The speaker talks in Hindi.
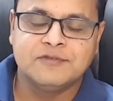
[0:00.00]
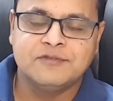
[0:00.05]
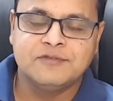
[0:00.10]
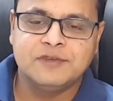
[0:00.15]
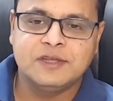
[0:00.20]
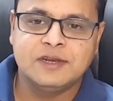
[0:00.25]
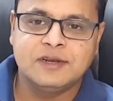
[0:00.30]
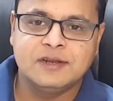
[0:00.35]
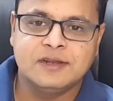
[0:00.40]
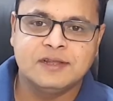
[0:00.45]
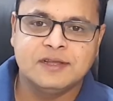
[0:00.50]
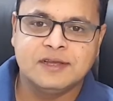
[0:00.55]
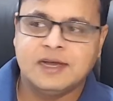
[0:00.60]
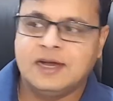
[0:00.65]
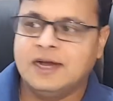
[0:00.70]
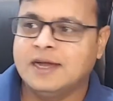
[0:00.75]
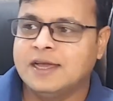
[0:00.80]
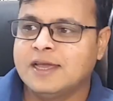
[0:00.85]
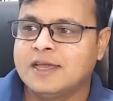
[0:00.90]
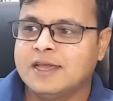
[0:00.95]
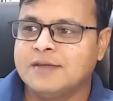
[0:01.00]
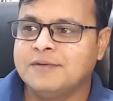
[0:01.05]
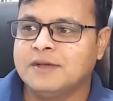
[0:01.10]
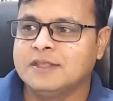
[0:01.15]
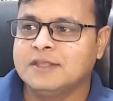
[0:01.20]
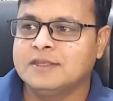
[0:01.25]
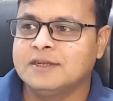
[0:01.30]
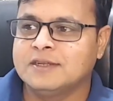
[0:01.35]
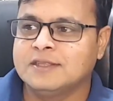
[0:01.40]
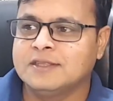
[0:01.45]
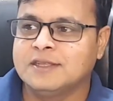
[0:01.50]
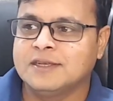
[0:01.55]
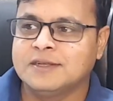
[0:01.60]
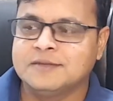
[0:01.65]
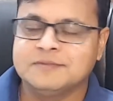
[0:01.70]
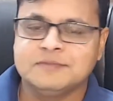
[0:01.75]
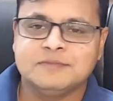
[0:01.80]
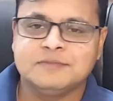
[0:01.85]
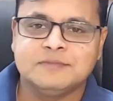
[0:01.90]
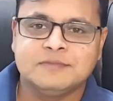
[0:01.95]
फिर आगे की बात करते
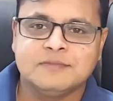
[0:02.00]
हैं